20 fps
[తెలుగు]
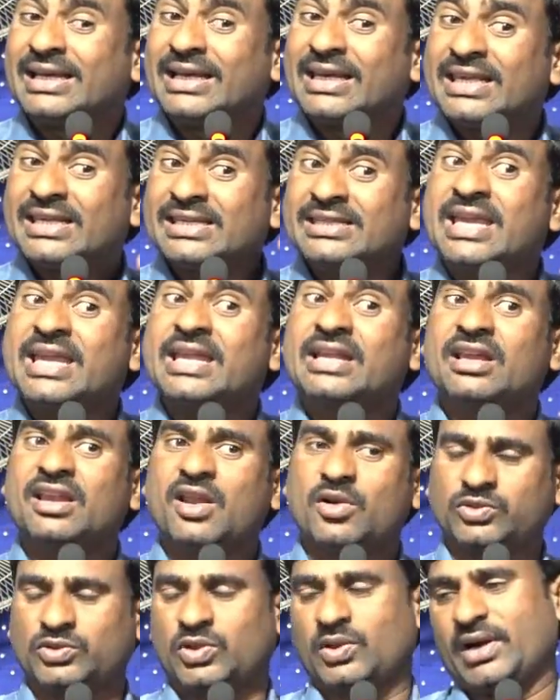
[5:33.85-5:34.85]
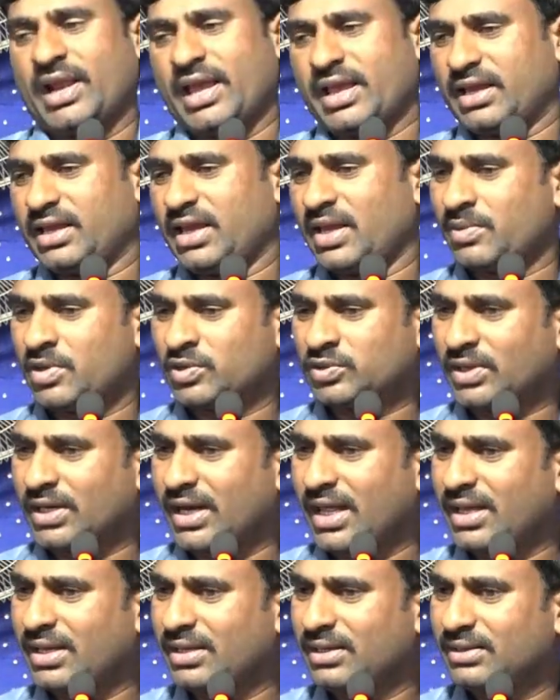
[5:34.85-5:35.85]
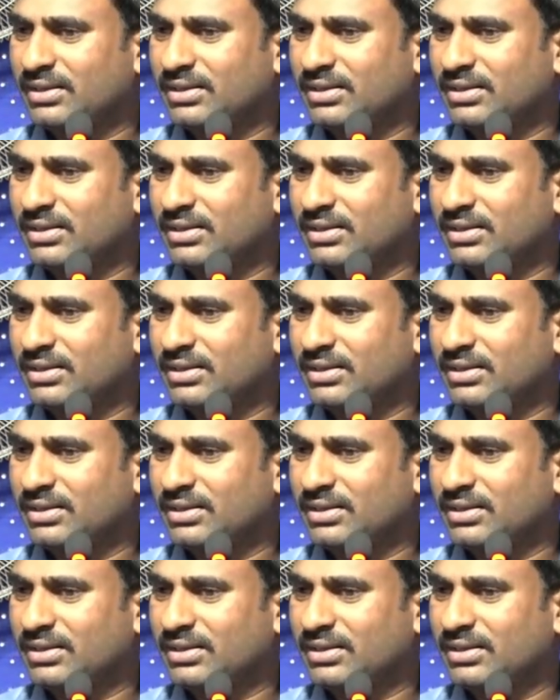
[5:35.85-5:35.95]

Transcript: రీసైకిల్ అవుతున్నాయి ఏమవుతున్నాయి